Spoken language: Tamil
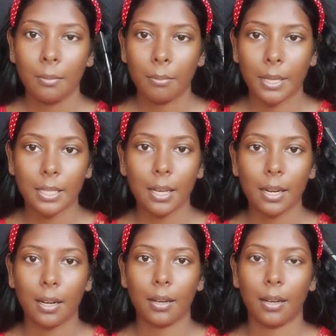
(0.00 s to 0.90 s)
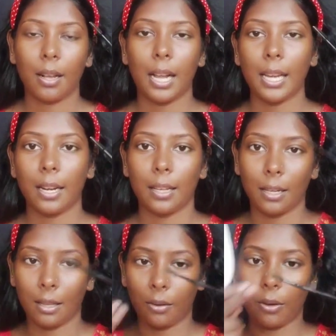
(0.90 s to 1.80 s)
மஸ்காரா காலியானது
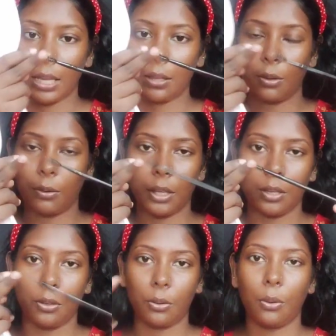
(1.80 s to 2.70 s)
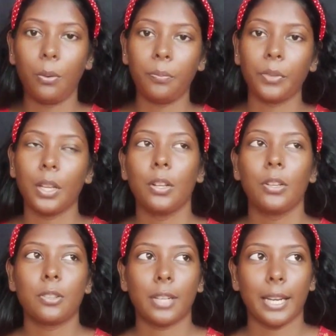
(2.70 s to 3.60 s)
இருந்தால் கூட அதில் கூட இது இருக்கும்
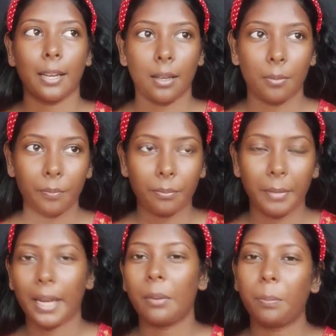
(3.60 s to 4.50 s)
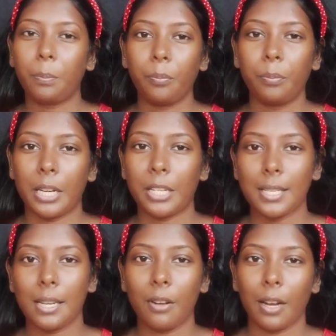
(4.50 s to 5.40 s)
ஸோ நீங்கள் மேக்கப்
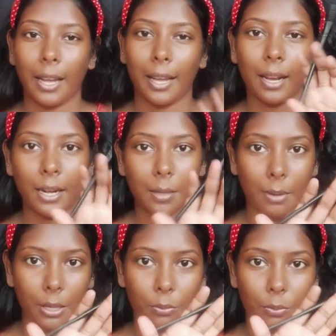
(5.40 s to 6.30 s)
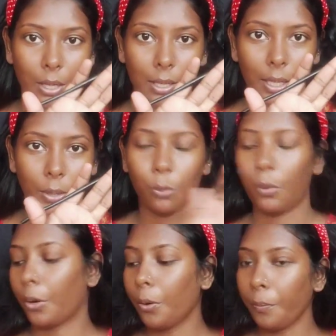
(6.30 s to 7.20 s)
ப்ரஷஸ்லாம் வாங்குனீங்கன்னா கண்டிப்பாக அதுவும் அதில் இதுவும்
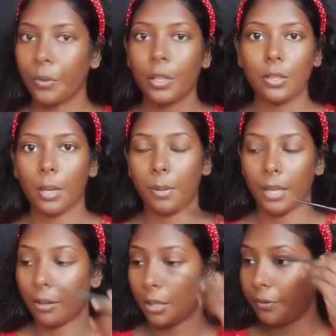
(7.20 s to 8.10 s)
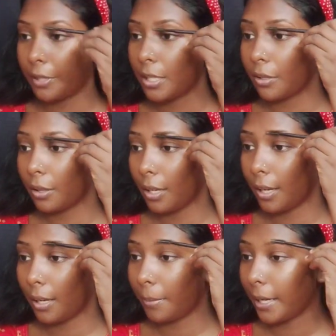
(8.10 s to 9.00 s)
வரும் ஸோ இப்போ இதை வந்து ஃபர்ஸ்ட் வந்து
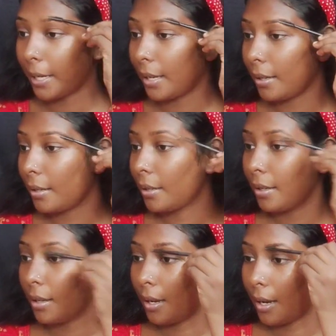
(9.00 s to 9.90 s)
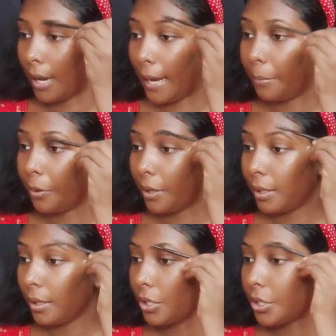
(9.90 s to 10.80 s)
நான் என்ன பண்ணிக்கிறேன் ஐப்ரோ
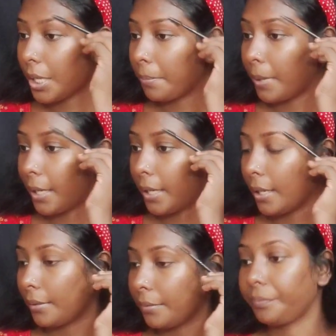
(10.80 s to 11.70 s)
வந்து ஷேப் பண்ணிக்கிறேன்